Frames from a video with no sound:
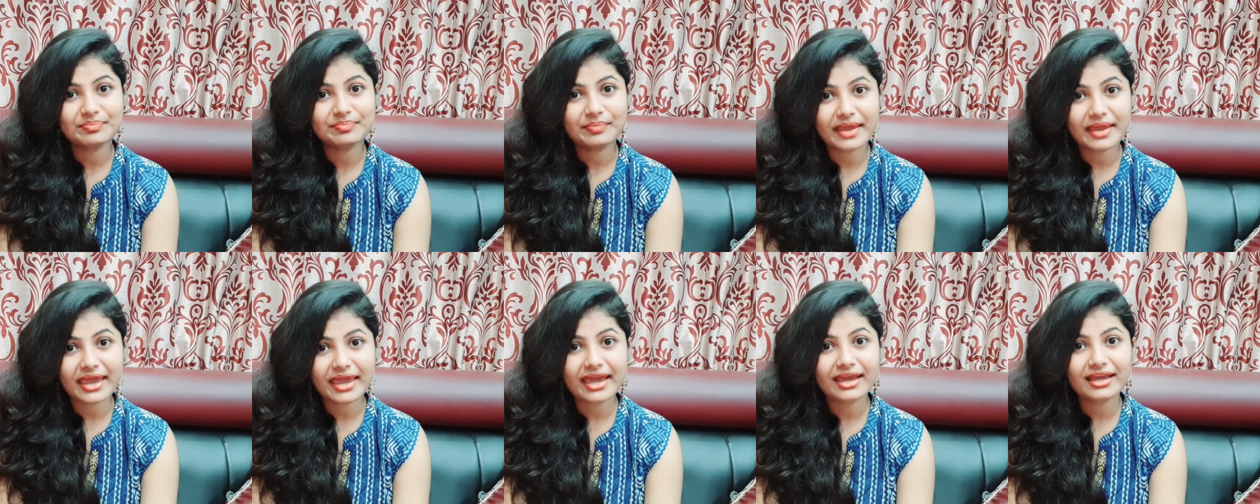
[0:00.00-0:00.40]

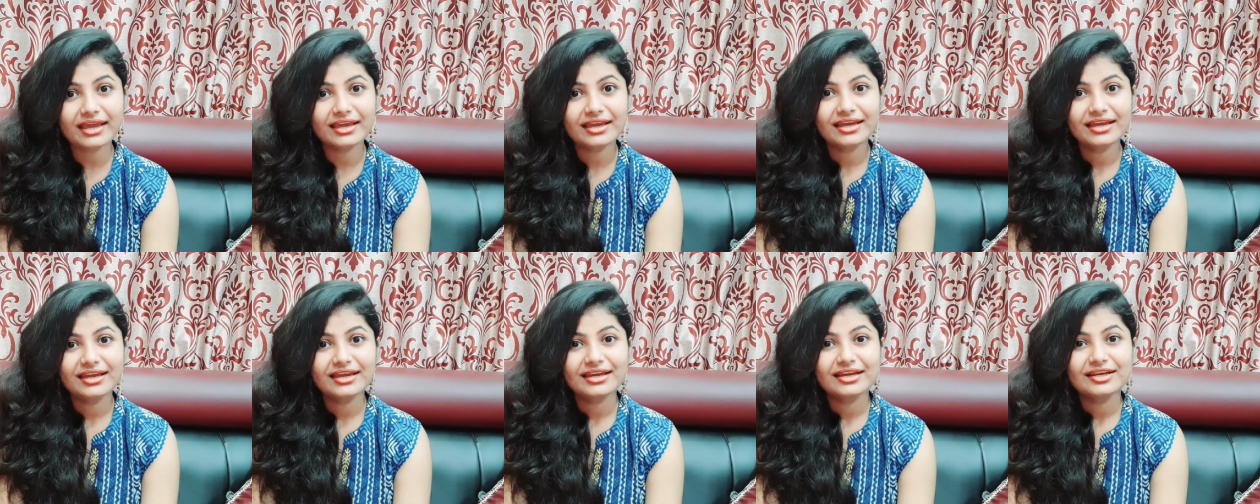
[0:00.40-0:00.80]
প্যাক
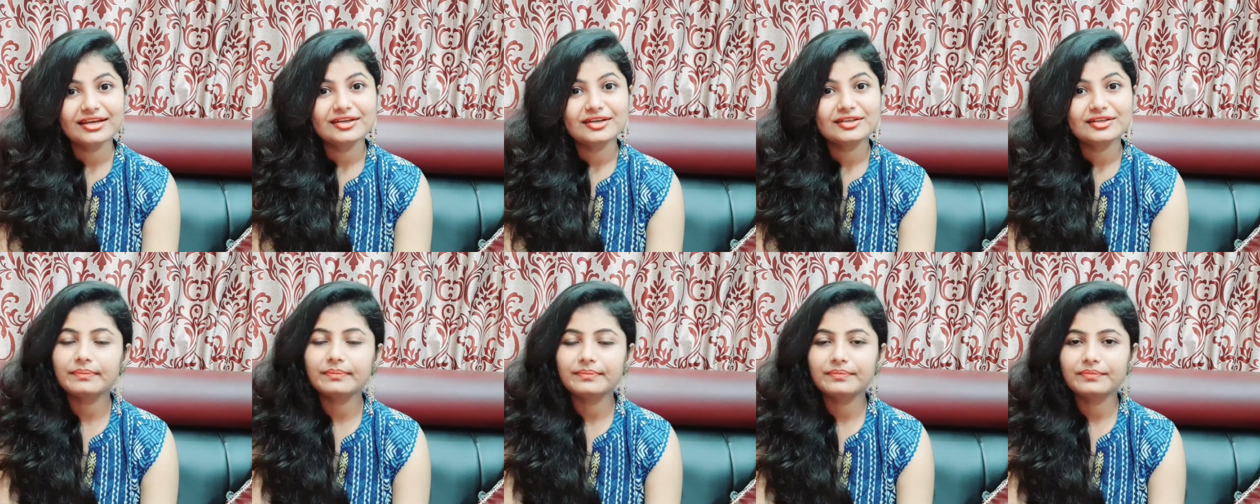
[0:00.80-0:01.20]

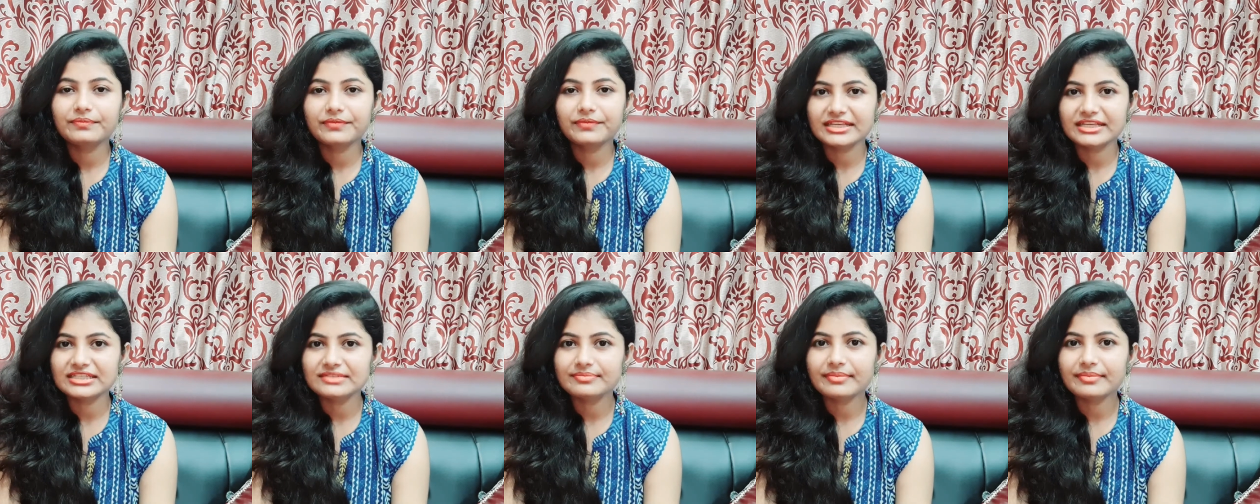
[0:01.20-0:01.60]

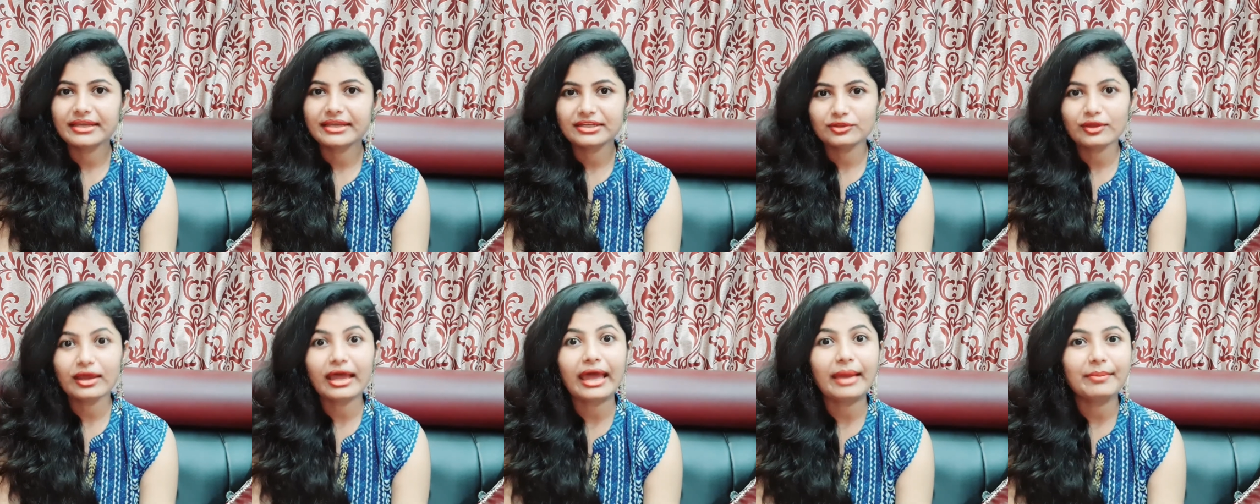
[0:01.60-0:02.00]
ফেস
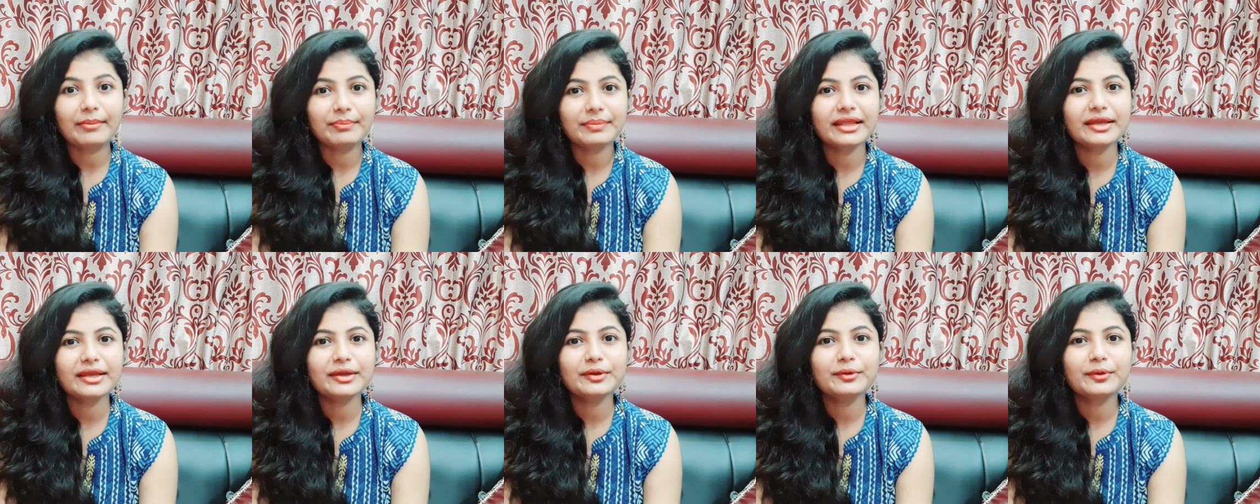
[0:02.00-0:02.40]
প্যাক তো
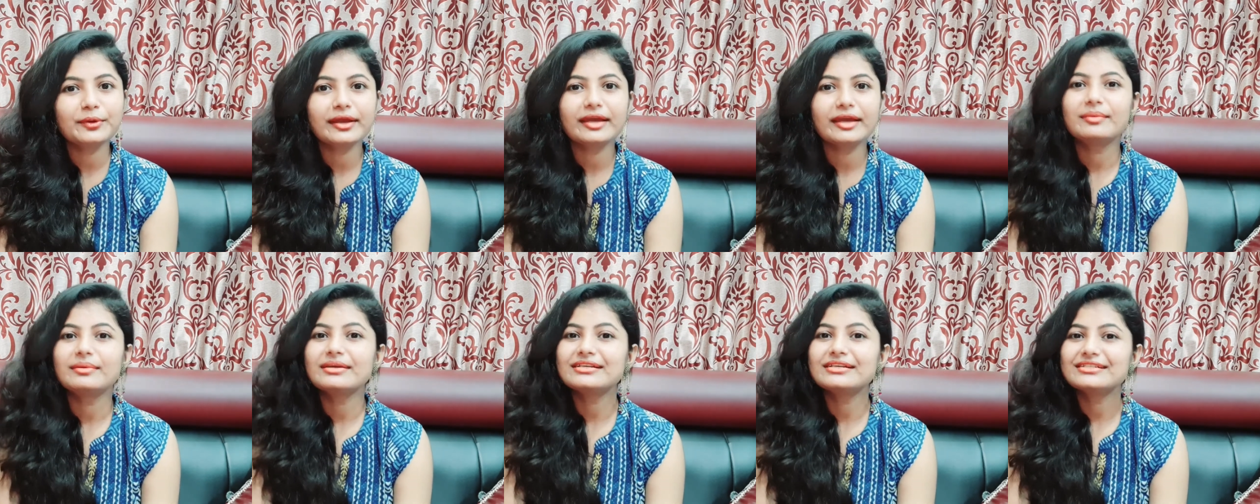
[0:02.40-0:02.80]
অ্যাপ্লাই
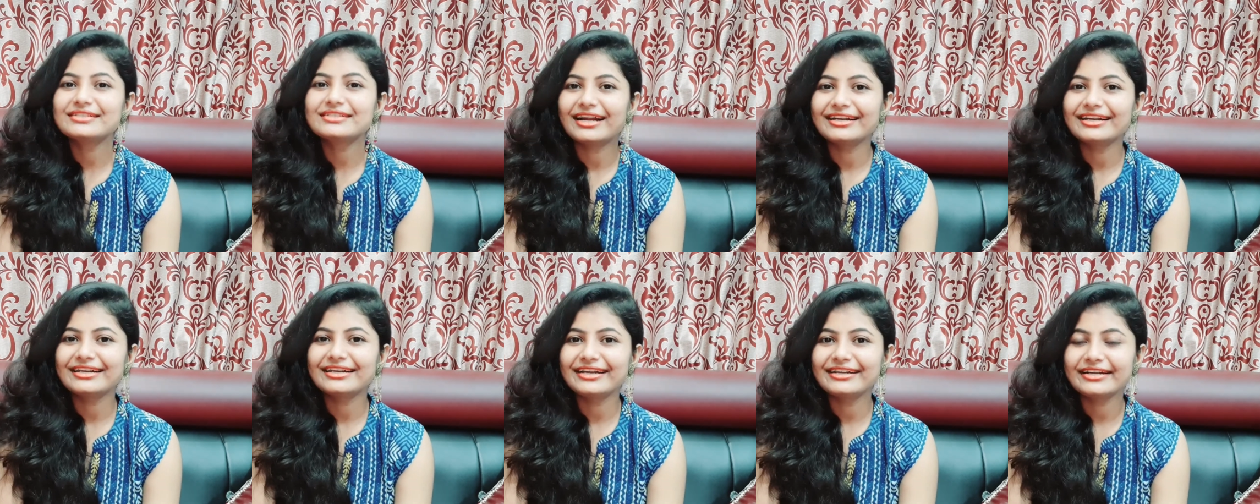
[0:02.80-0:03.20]
করে আমরা
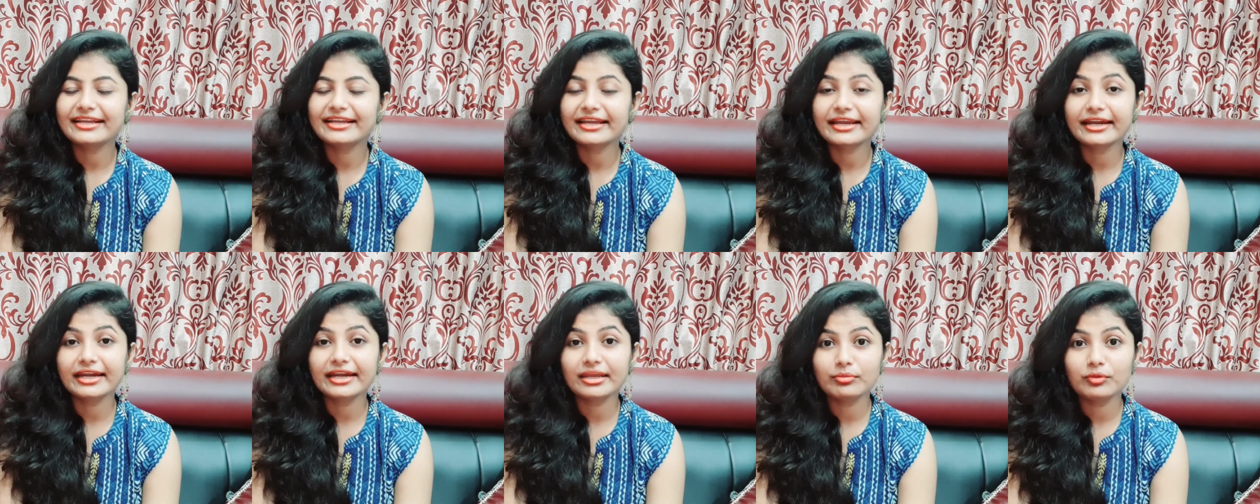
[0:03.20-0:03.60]

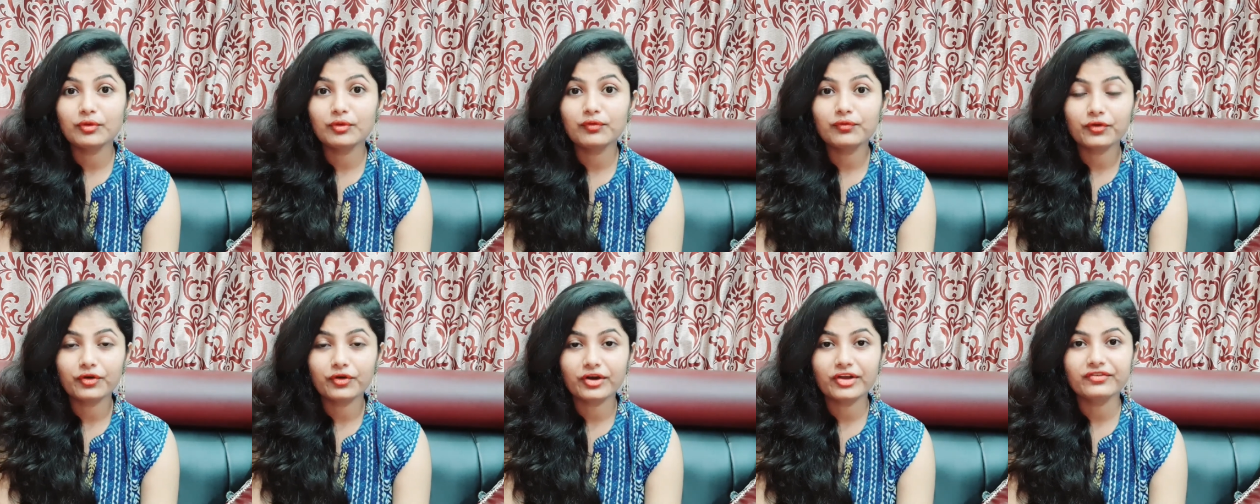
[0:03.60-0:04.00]
সানট্যানটাকে
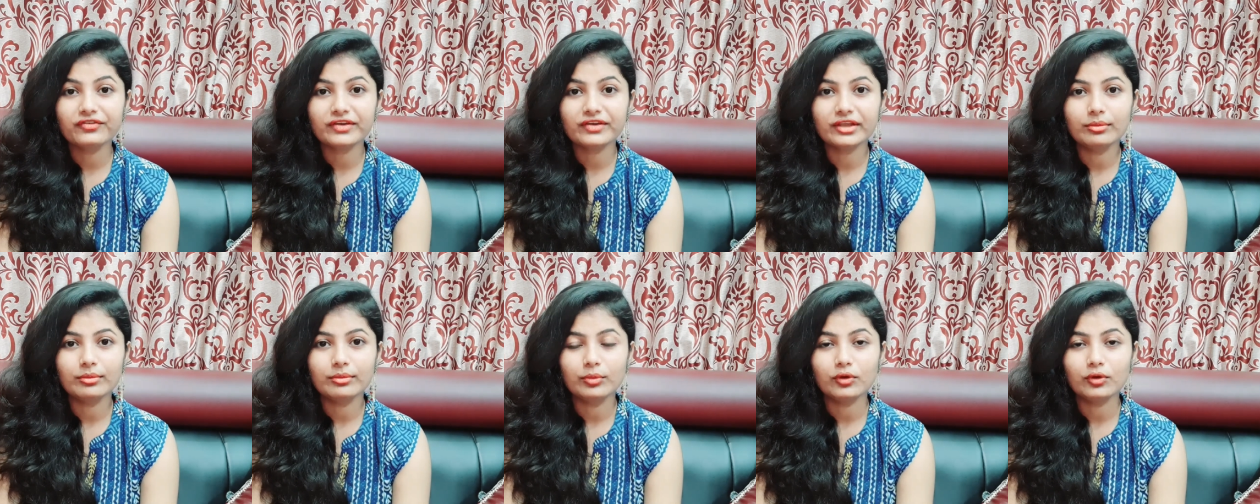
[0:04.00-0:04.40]
রিমুভ করে
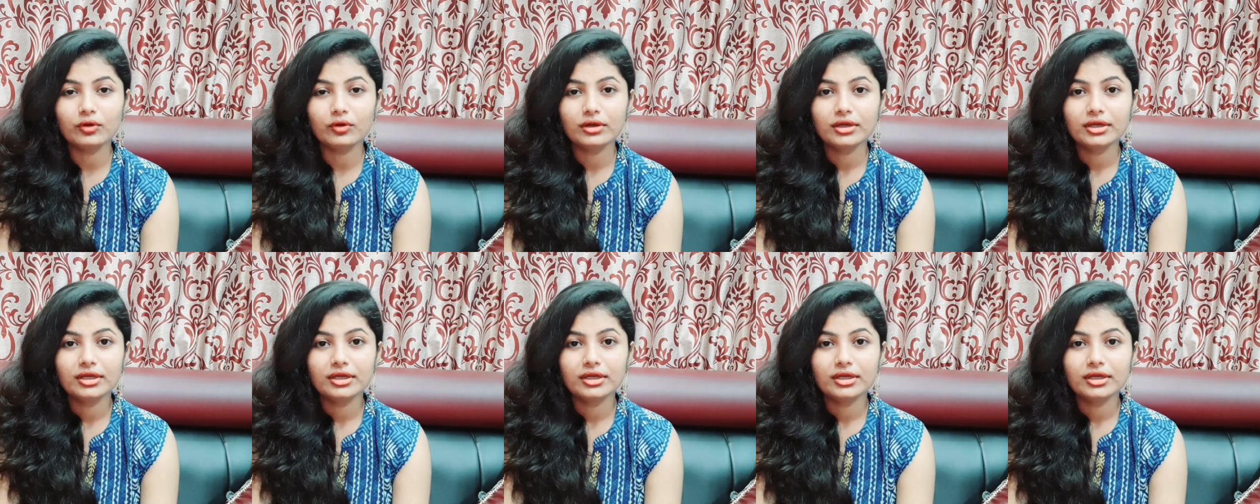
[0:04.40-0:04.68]
ফেলবো